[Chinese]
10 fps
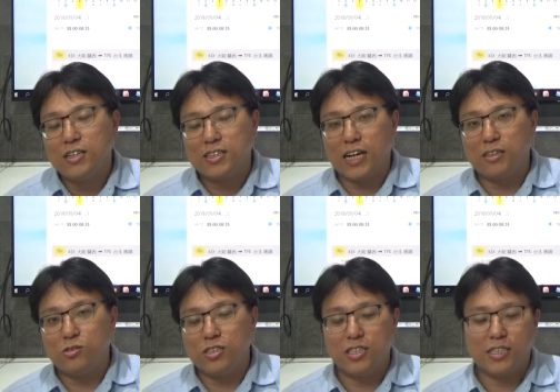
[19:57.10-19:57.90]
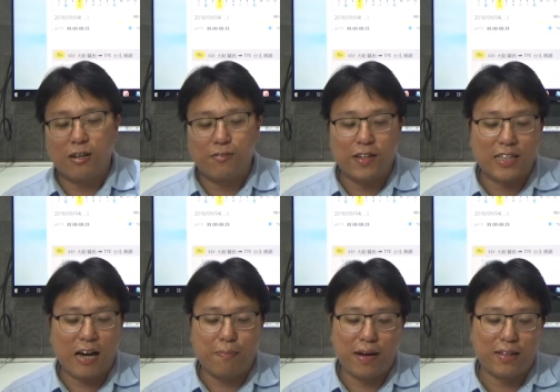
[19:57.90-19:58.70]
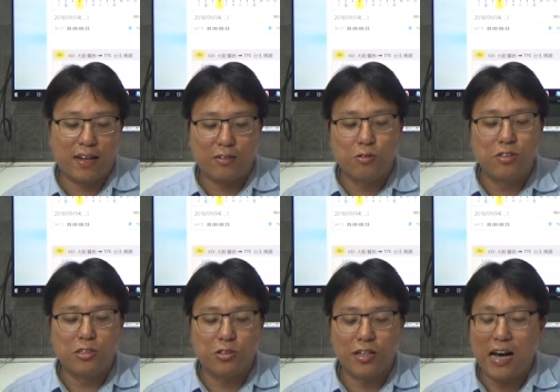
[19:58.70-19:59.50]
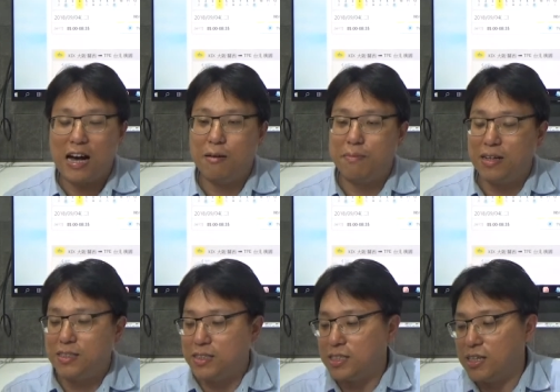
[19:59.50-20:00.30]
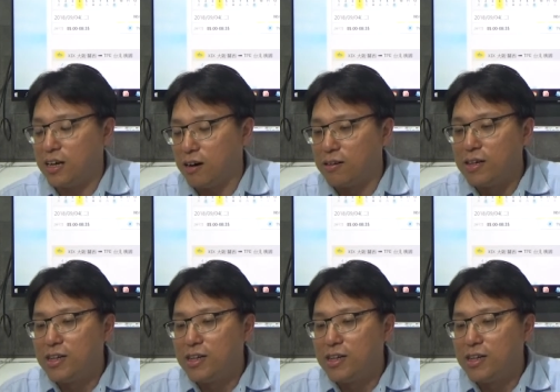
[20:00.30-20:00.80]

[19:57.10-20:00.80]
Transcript: 才最近才飞大阪的，如果你觉得它航班时间好，